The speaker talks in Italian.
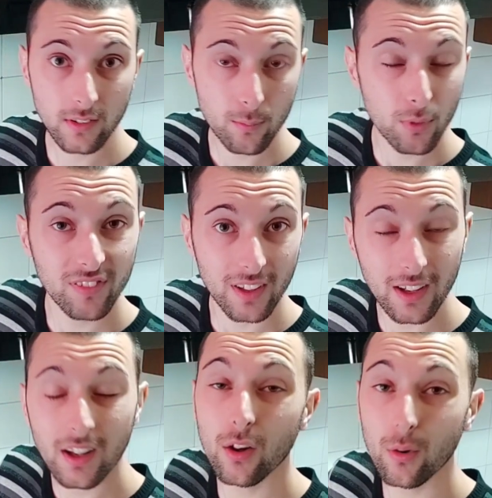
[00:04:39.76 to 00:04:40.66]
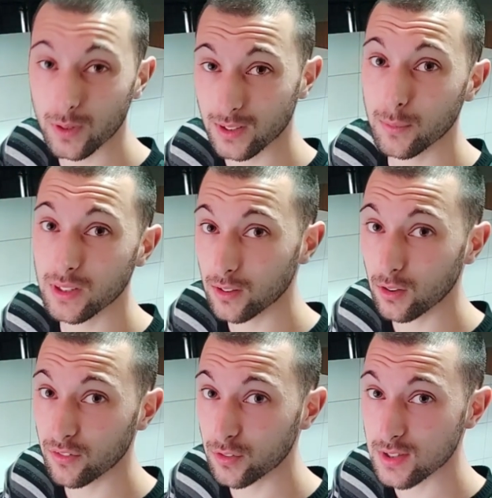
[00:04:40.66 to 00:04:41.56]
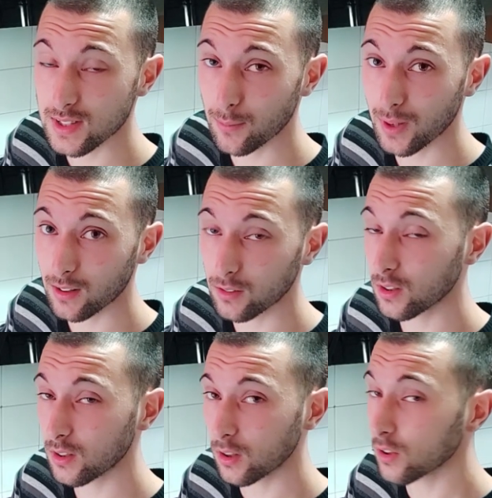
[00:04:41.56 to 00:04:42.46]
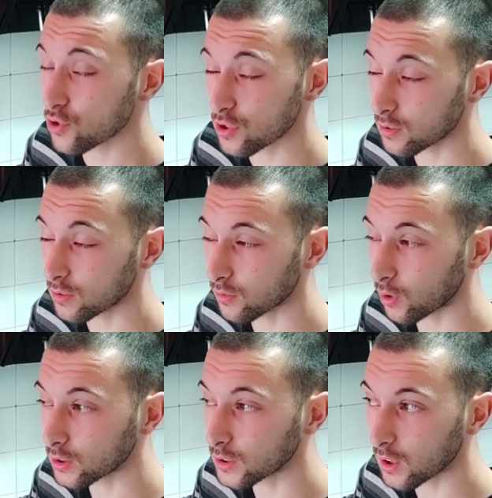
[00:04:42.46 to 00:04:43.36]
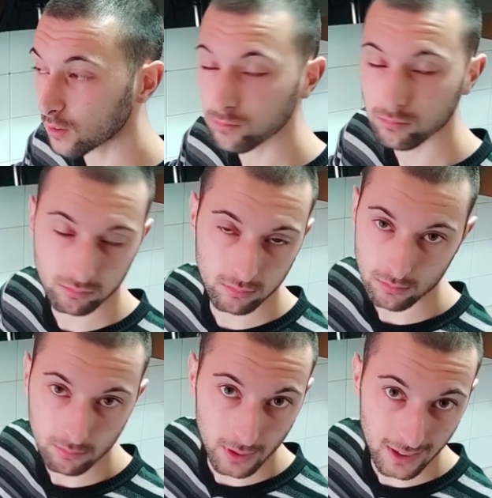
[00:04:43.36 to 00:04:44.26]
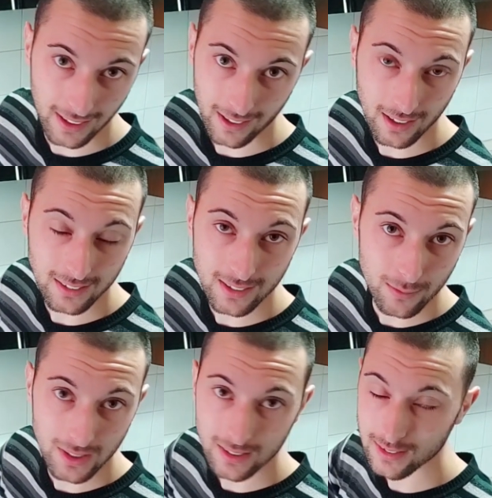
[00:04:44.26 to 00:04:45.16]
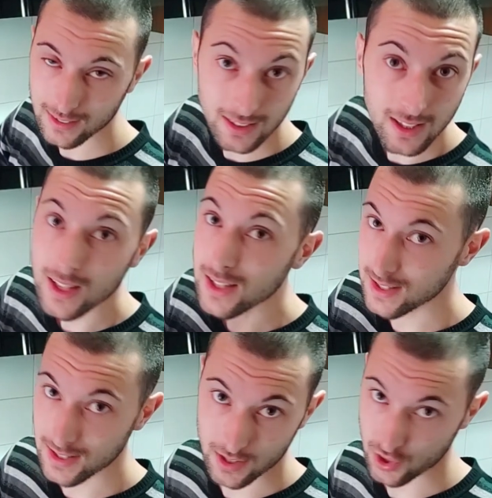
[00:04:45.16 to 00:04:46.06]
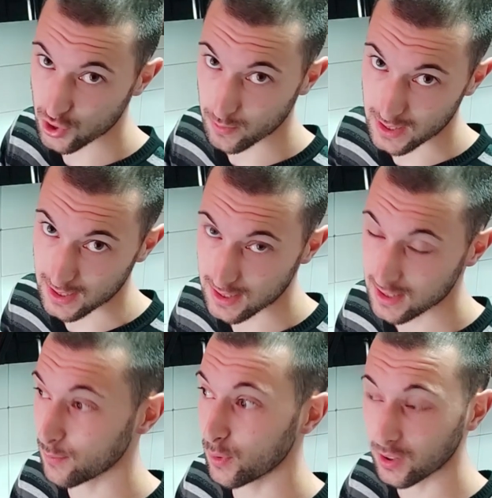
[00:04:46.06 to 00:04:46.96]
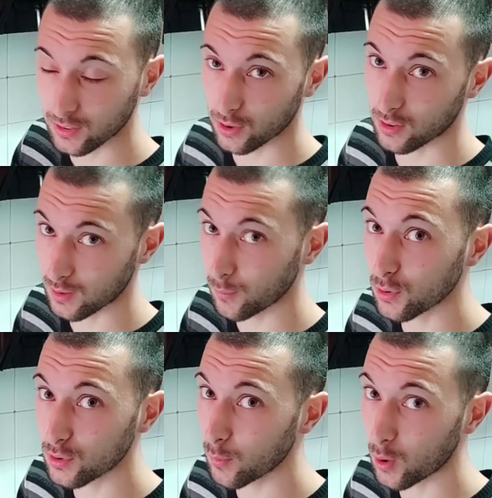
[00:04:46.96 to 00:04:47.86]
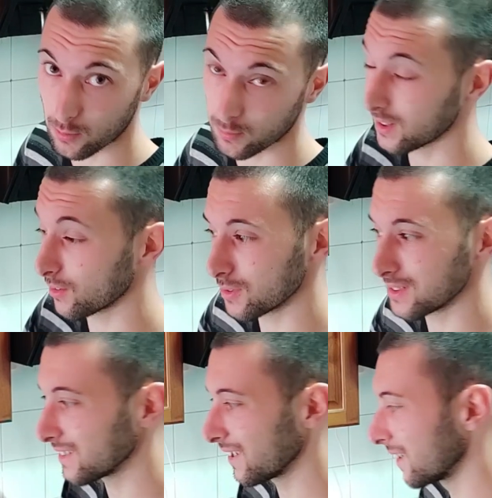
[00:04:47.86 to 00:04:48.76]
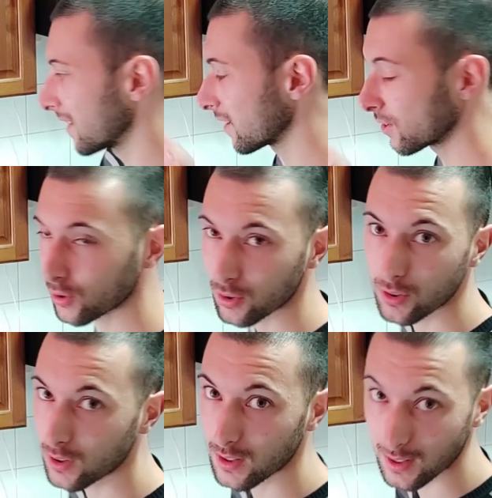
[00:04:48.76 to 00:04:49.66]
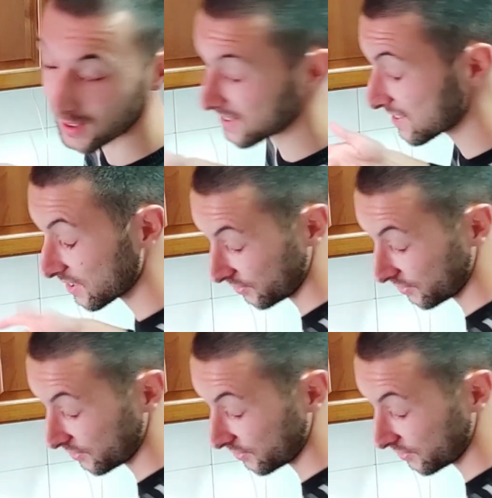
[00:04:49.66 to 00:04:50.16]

si può fare anche completamente con la frusta a mano, che io oggi non ne voglia, perché altrimenti si riesce benissimo, è una torta molto morbida, quindi anche con la classica